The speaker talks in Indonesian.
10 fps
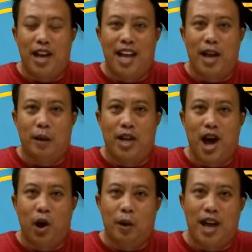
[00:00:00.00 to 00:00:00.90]
Ini
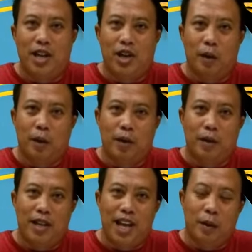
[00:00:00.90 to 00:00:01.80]
mencakup desktop,
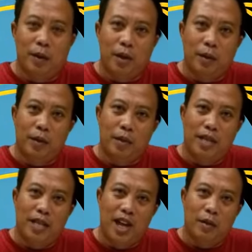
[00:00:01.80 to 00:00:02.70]
laptop,
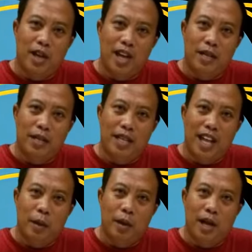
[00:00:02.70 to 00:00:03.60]
server,
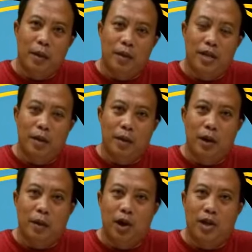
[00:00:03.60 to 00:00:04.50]
tablet,
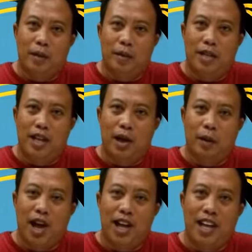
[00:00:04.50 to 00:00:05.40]
smartphone,
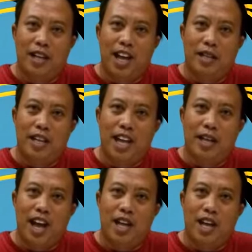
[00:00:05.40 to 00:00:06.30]
dan perangkat keras
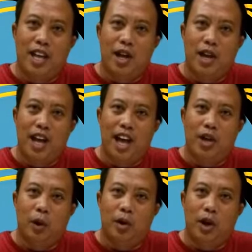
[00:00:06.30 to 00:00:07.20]
lainnya yang
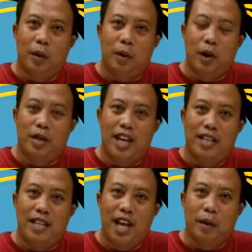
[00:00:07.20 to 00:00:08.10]
digunakan untuk
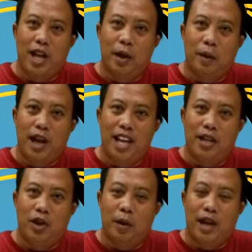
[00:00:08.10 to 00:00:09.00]
memproses dan menyimpan
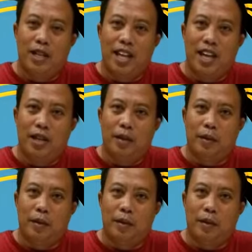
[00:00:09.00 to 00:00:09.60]
informasi.